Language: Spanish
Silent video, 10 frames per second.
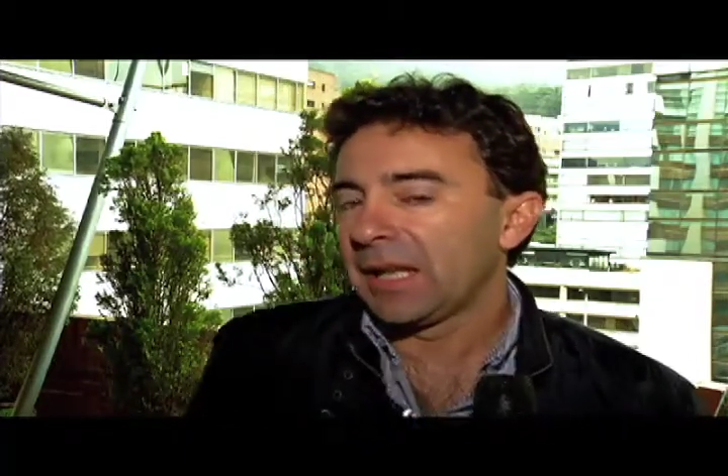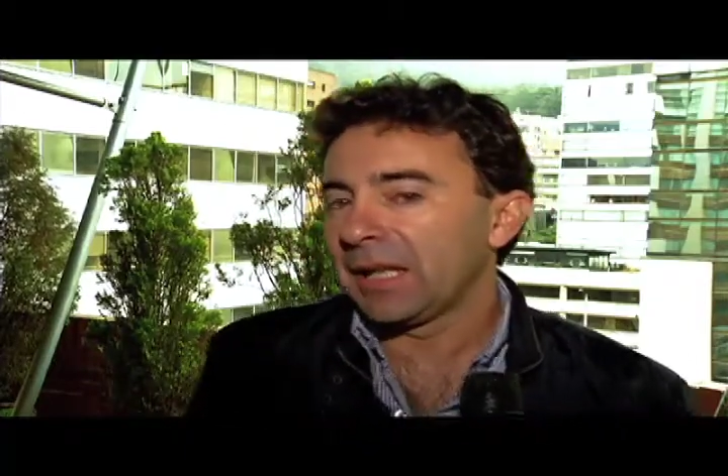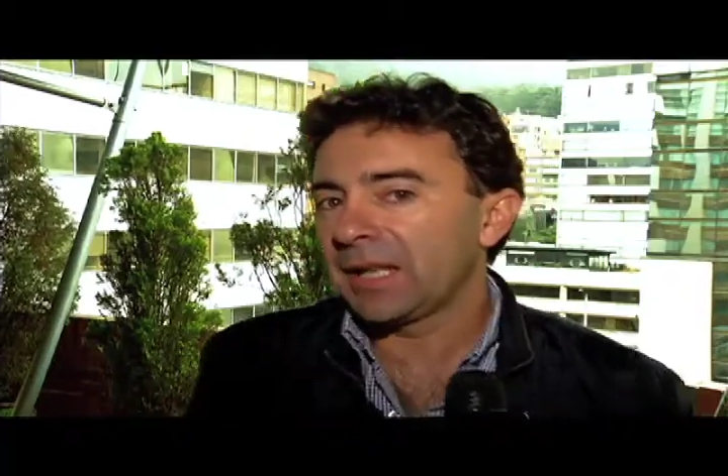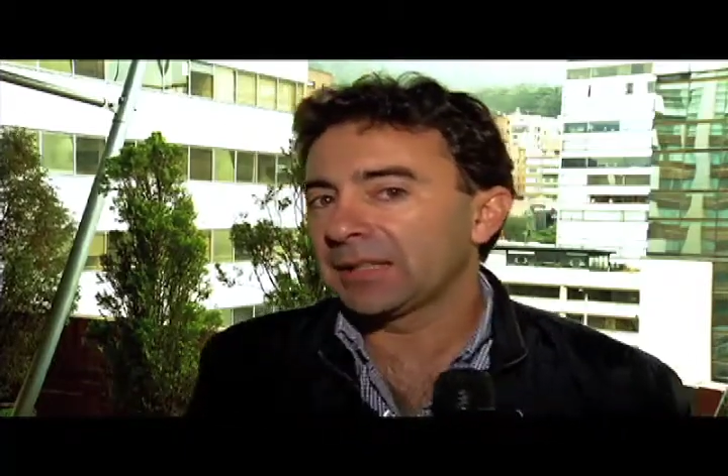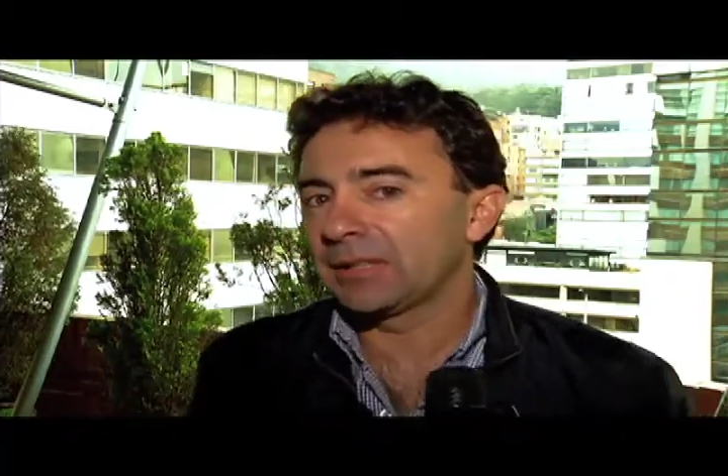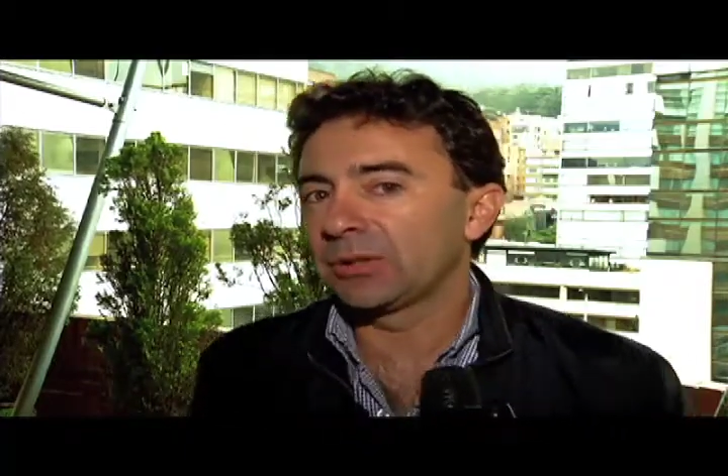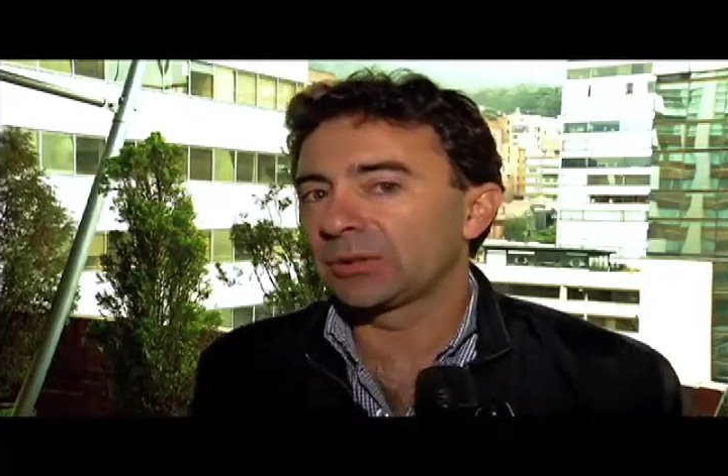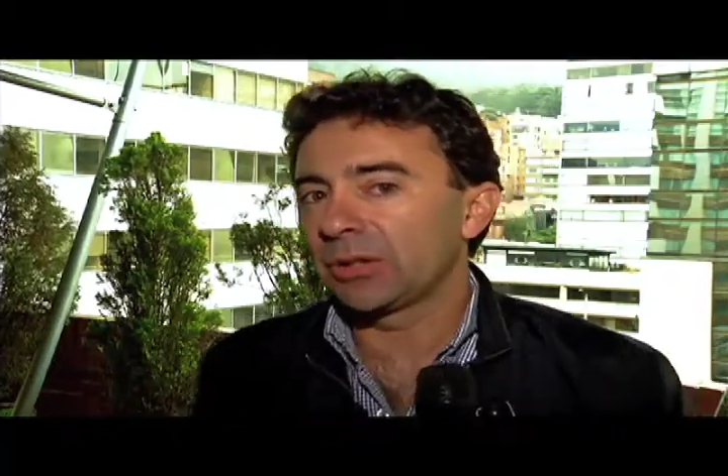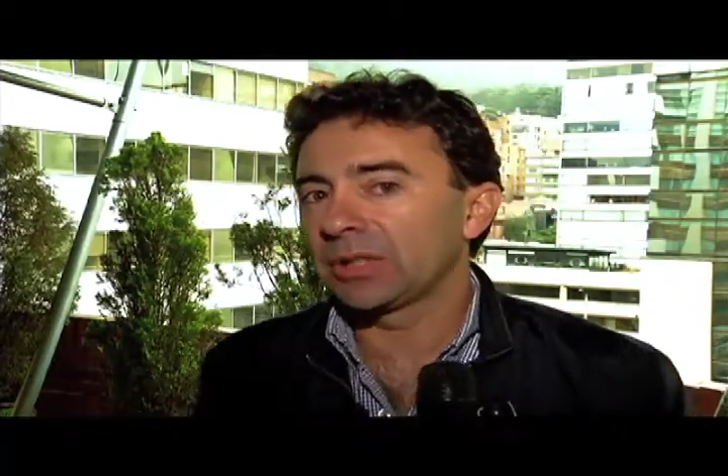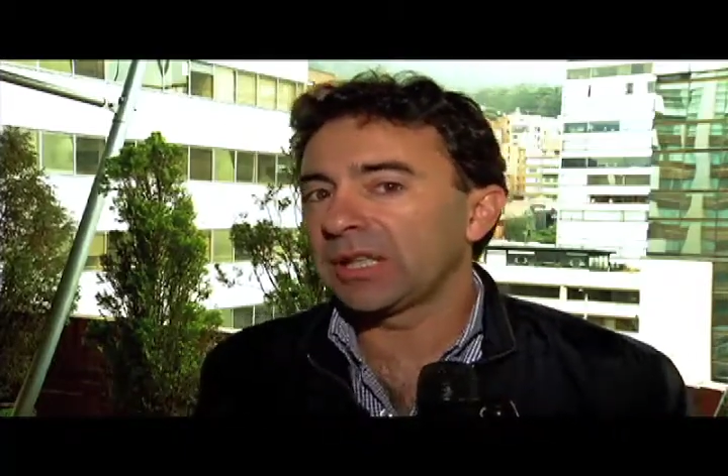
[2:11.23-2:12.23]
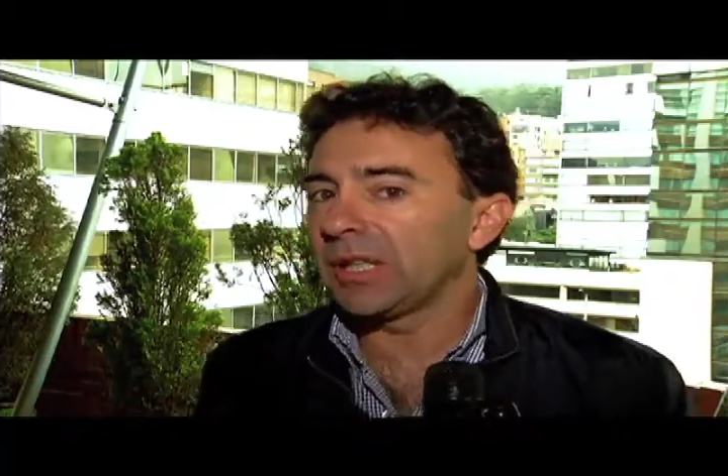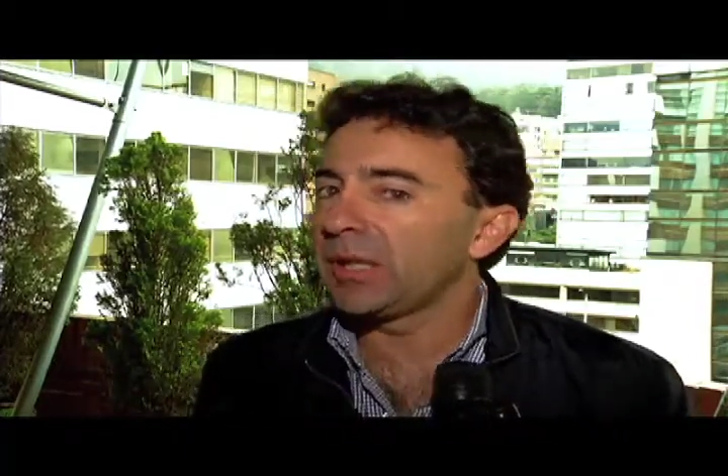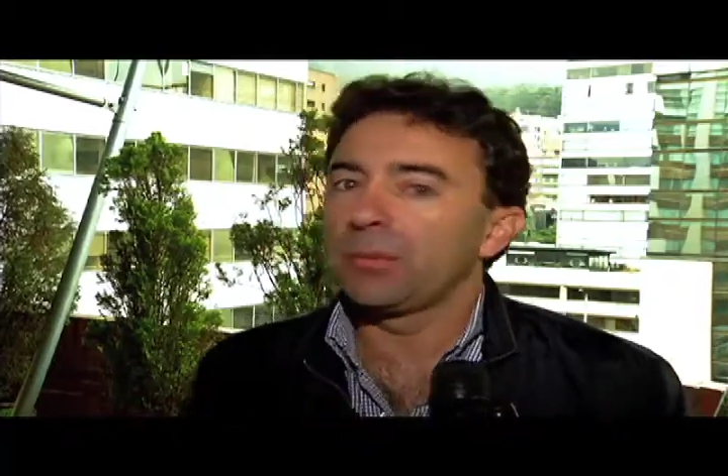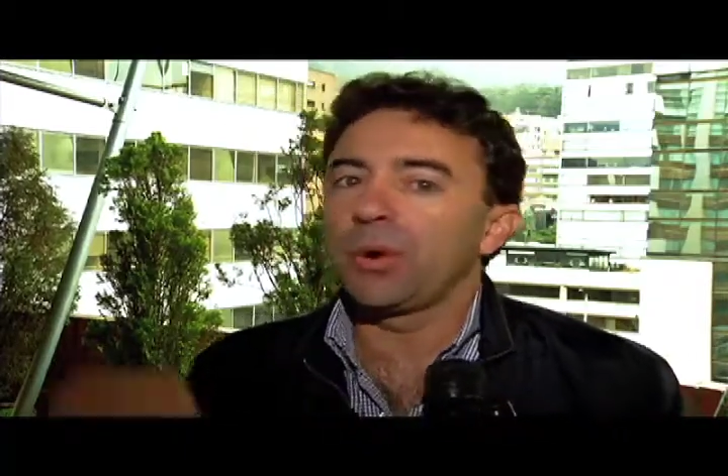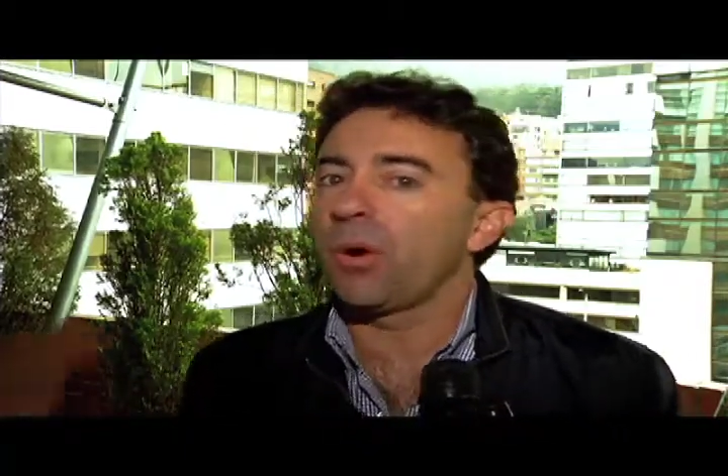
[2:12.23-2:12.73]
eh, las instrucciones del
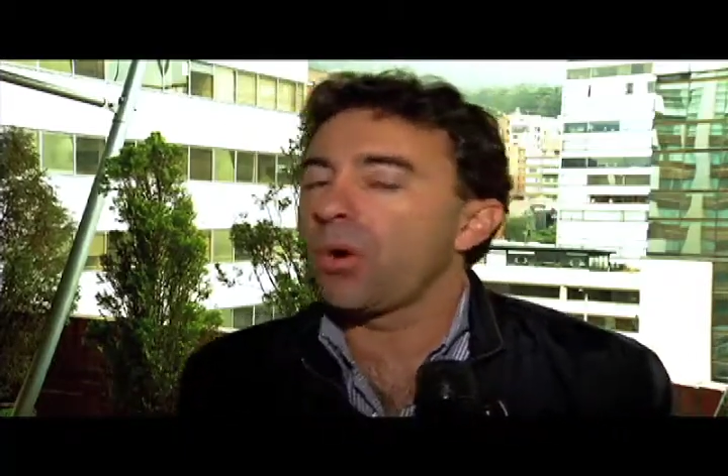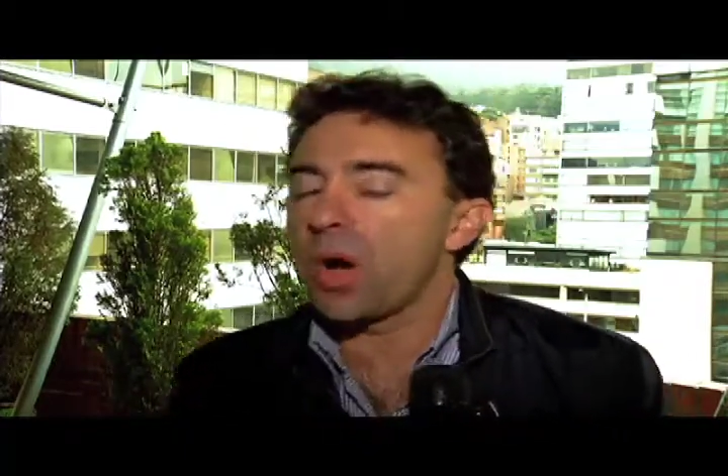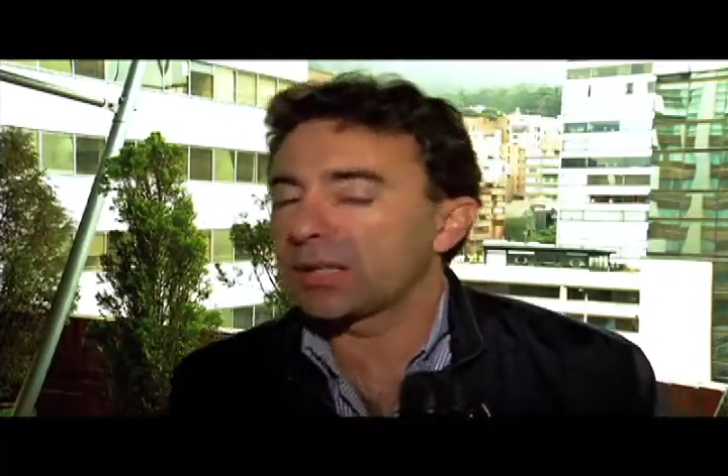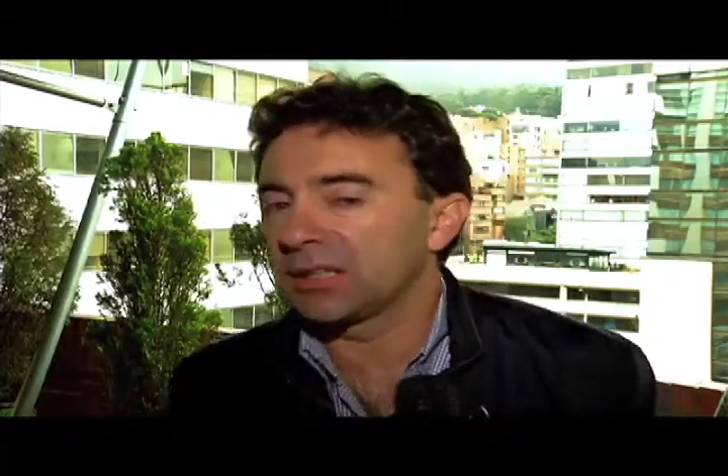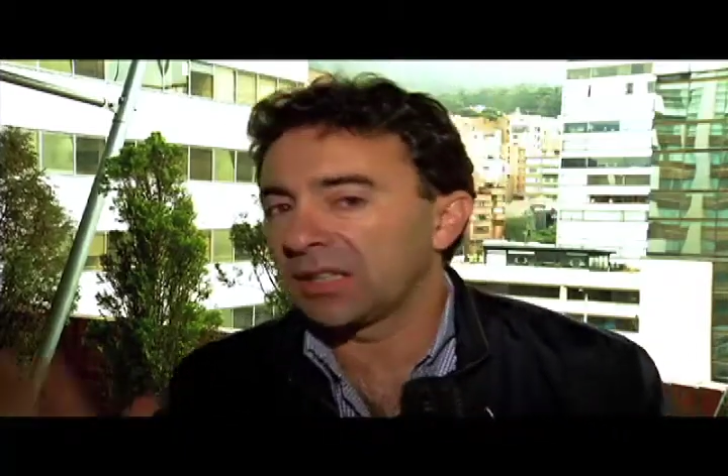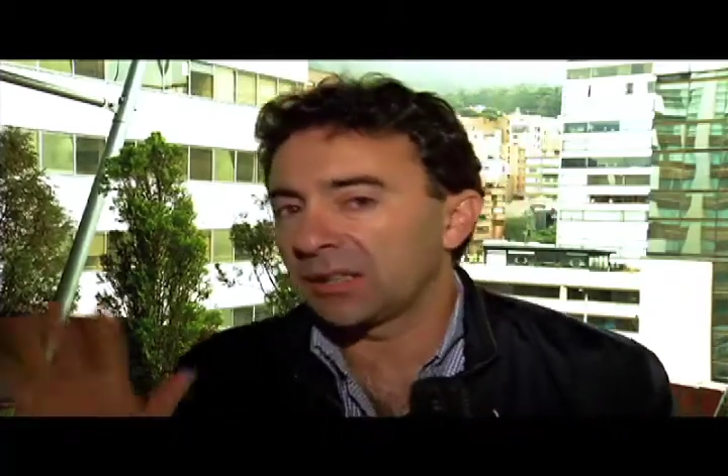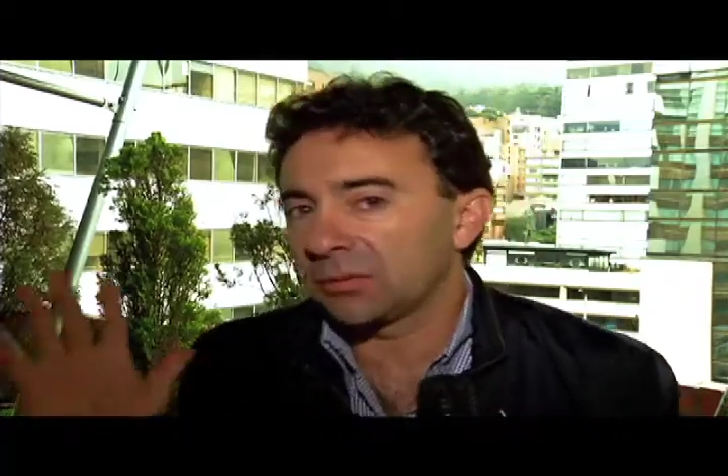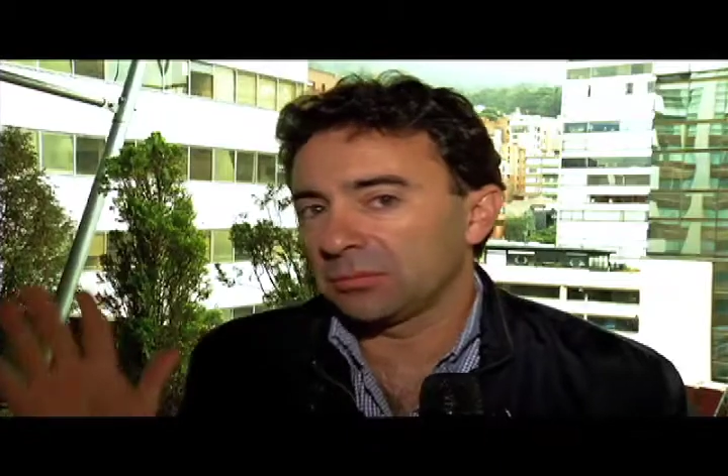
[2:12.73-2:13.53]
libro o hacer